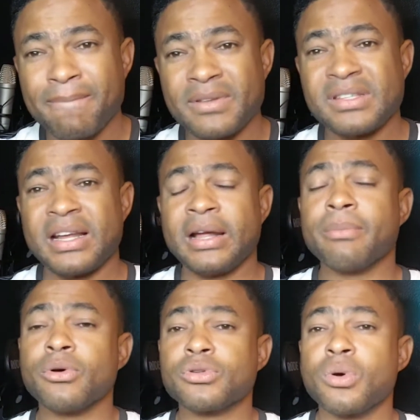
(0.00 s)

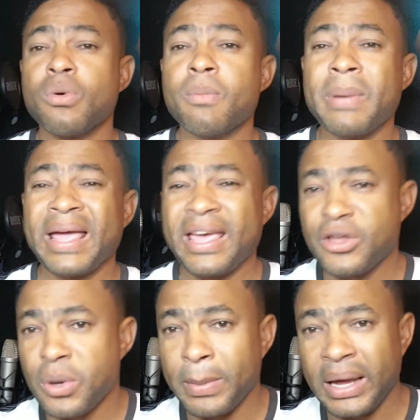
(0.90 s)
seremos un
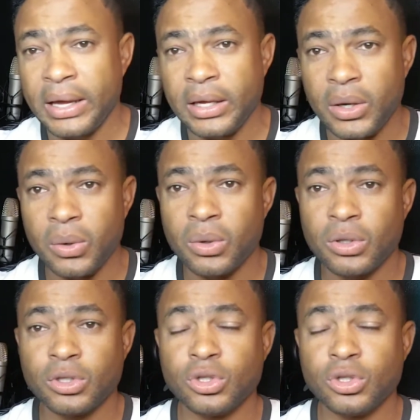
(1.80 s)
pequeño México,